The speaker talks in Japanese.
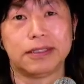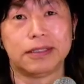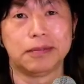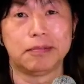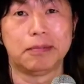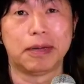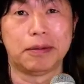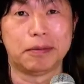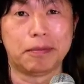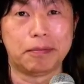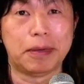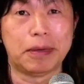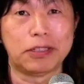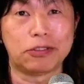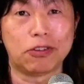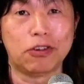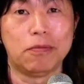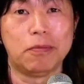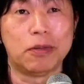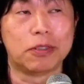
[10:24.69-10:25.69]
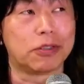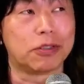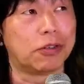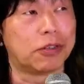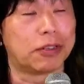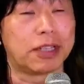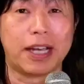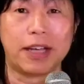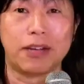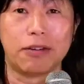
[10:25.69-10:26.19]
まあ、パソコンもそ
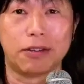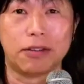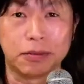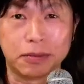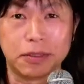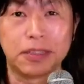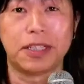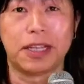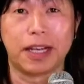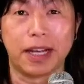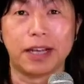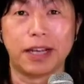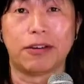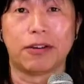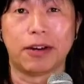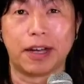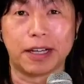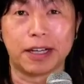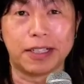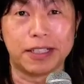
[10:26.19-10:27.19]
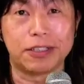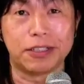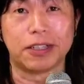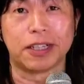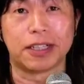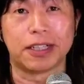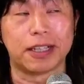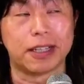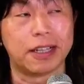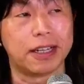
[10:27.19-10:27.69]
の対応してないような機種
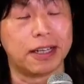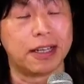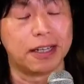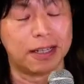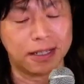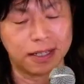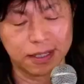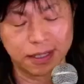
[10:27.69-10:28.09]
やったんでね、